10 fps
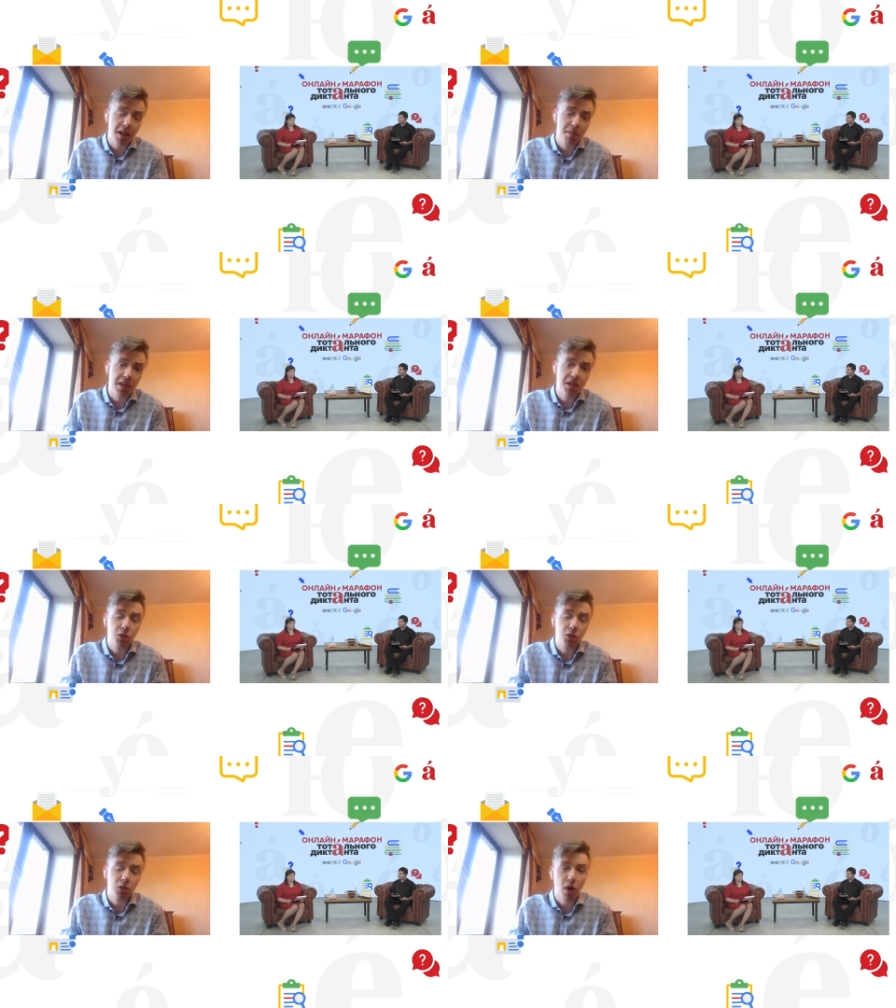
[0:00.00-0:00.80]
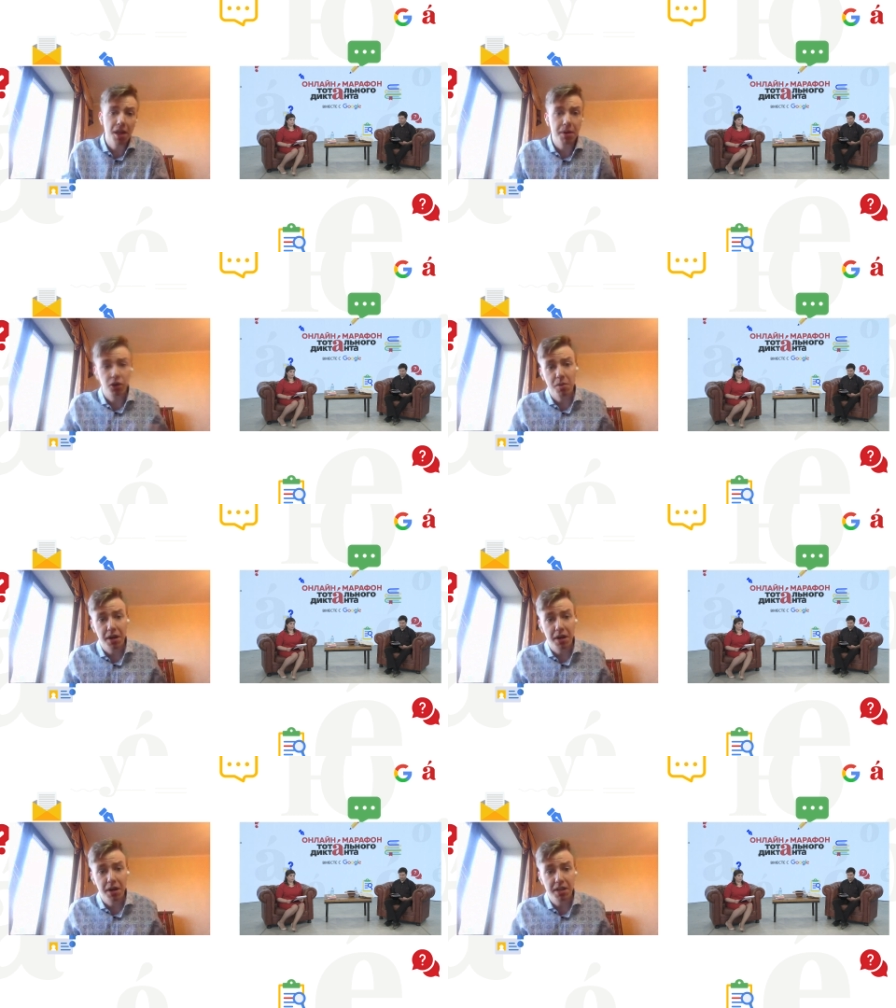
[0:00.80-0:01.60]
какими-то интеллектуалами, которые
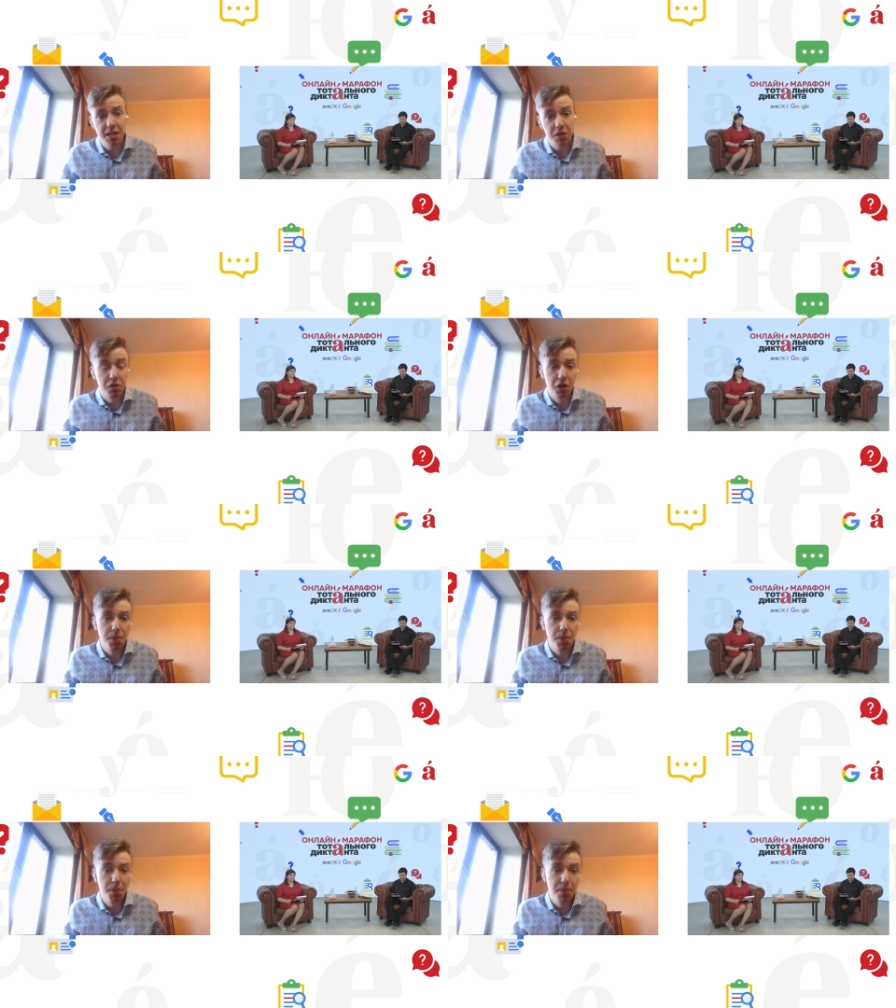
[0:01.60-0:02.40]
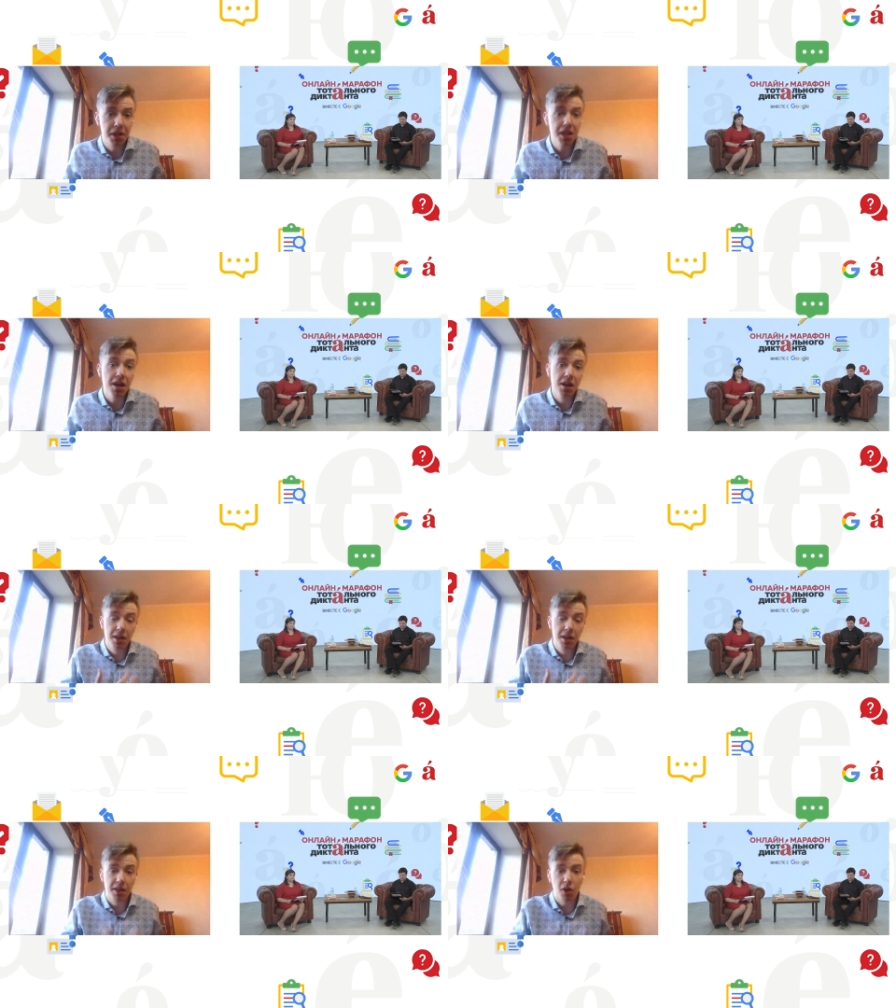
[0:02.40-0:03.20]
бы рассказывали о своих любимых книгах,
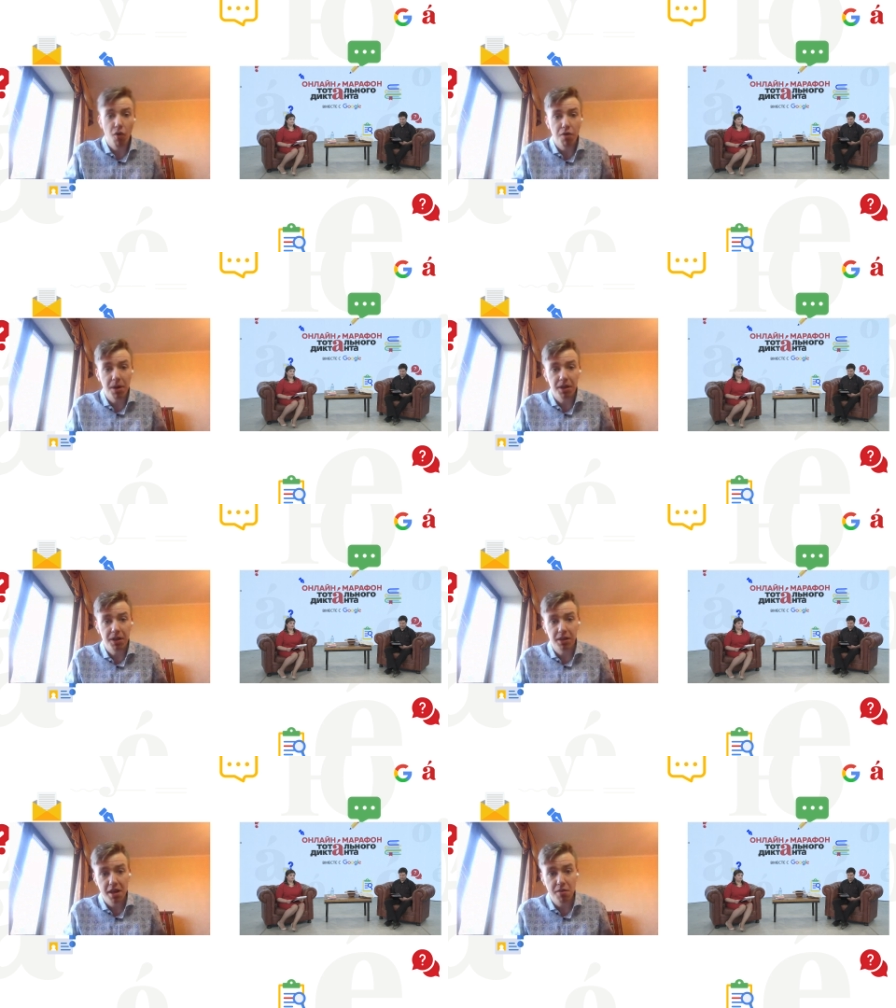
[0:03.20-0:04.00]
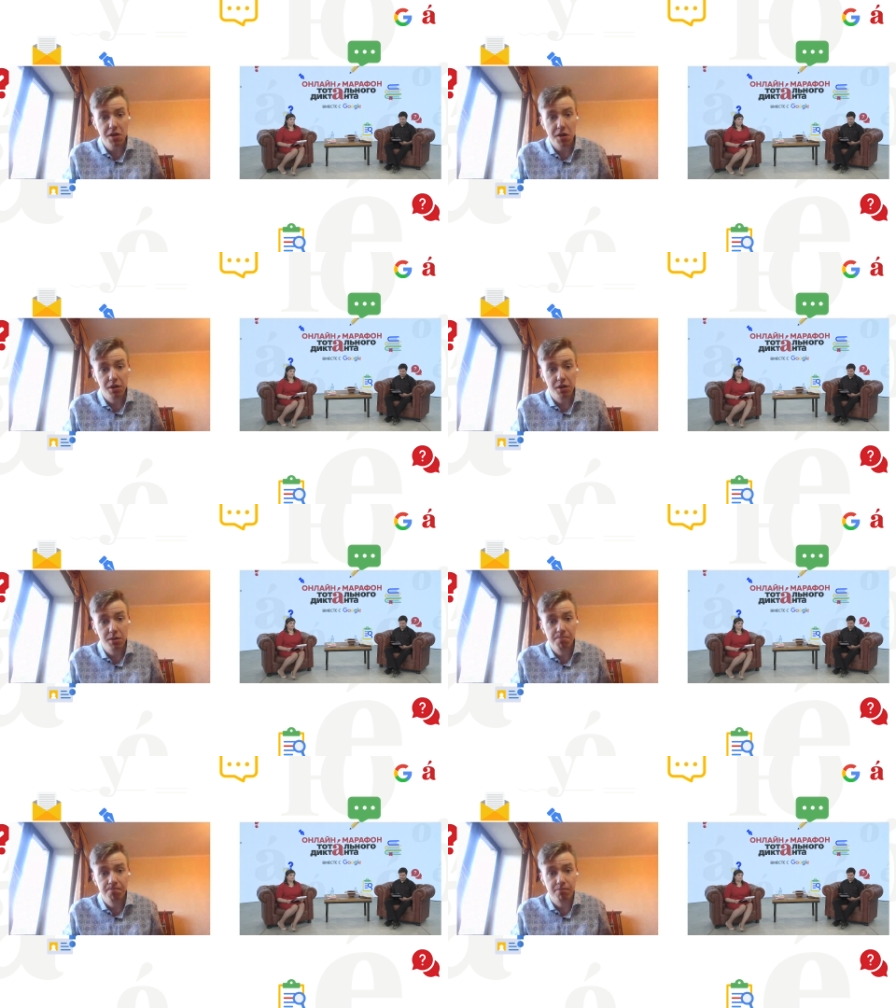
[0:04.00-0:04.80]
такого формата я не видел,
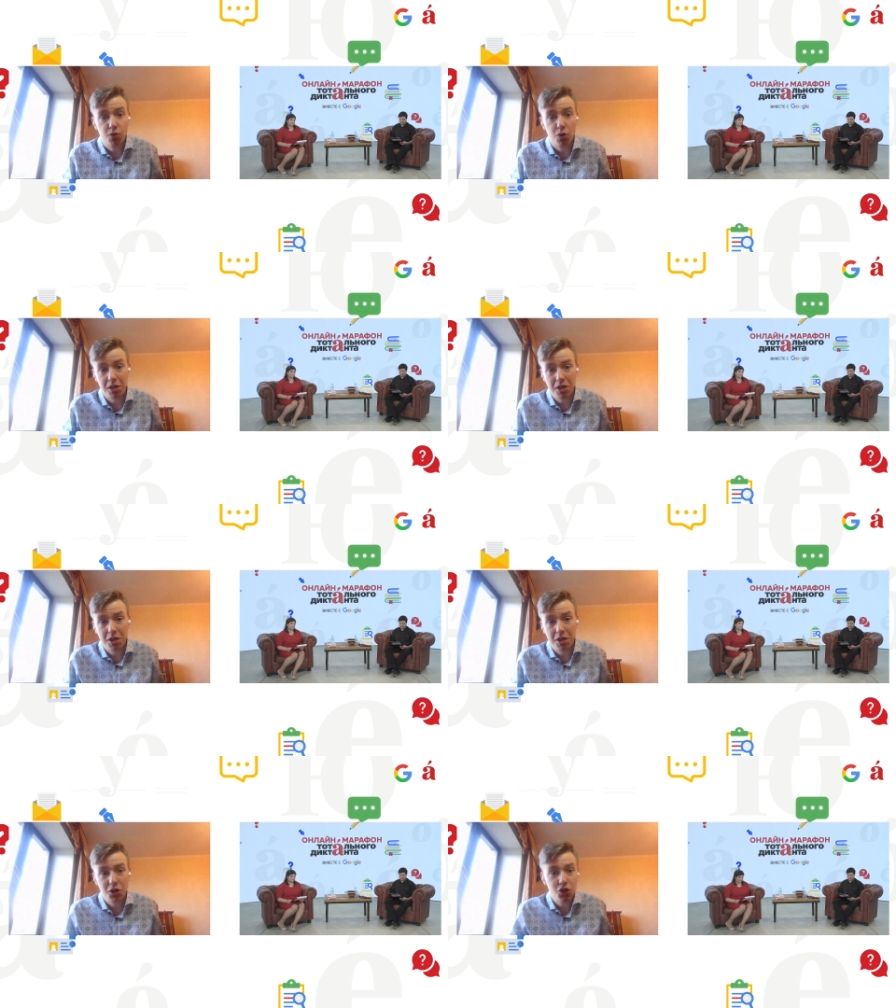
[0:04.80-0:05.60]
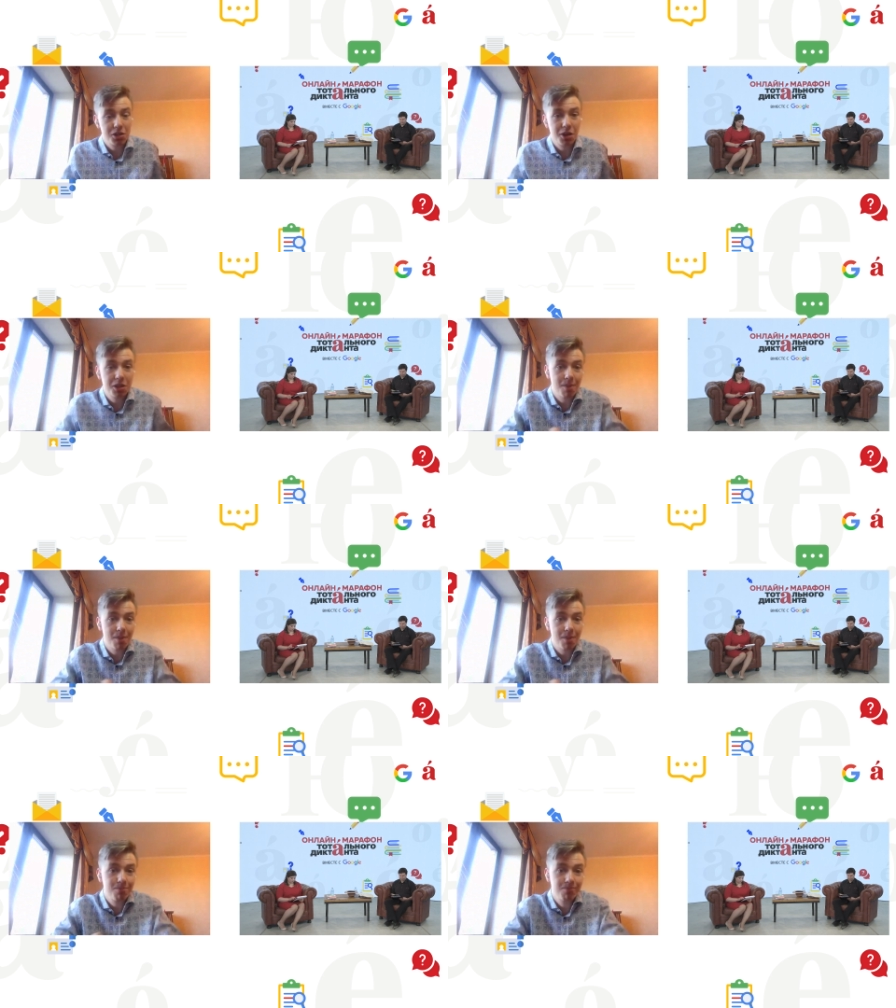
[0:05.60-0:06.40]
вот, и решил сделать
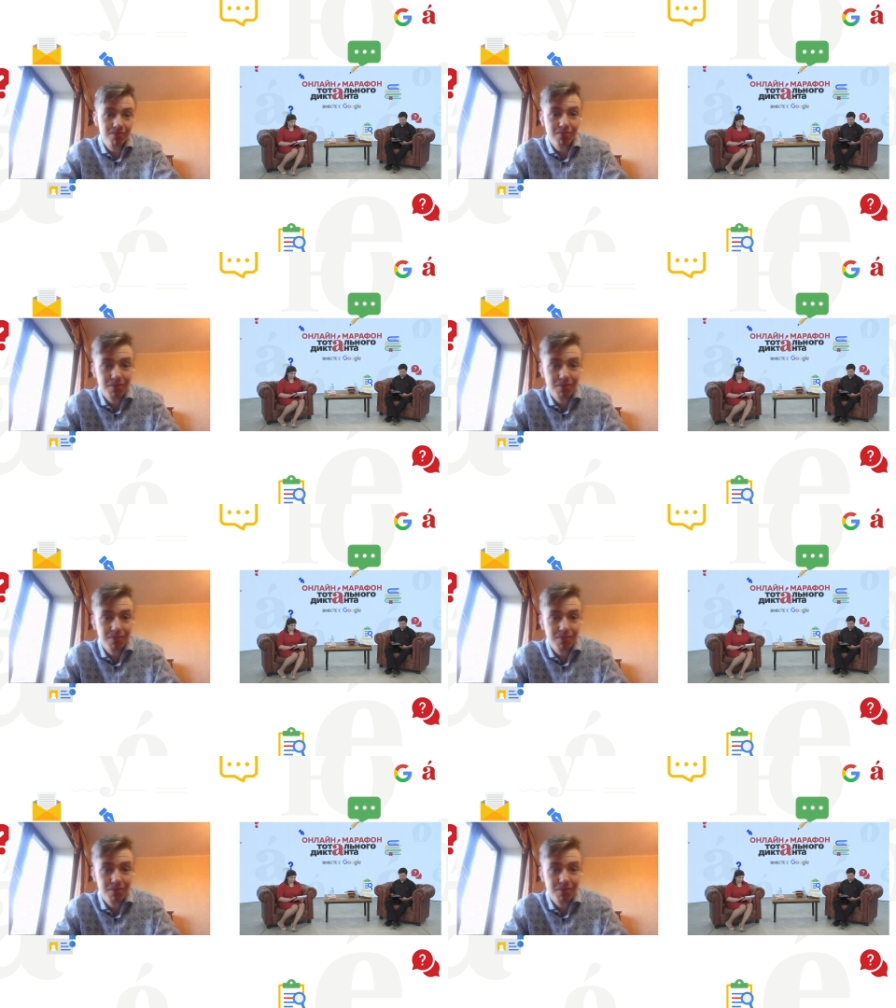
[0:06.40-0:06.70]
сам.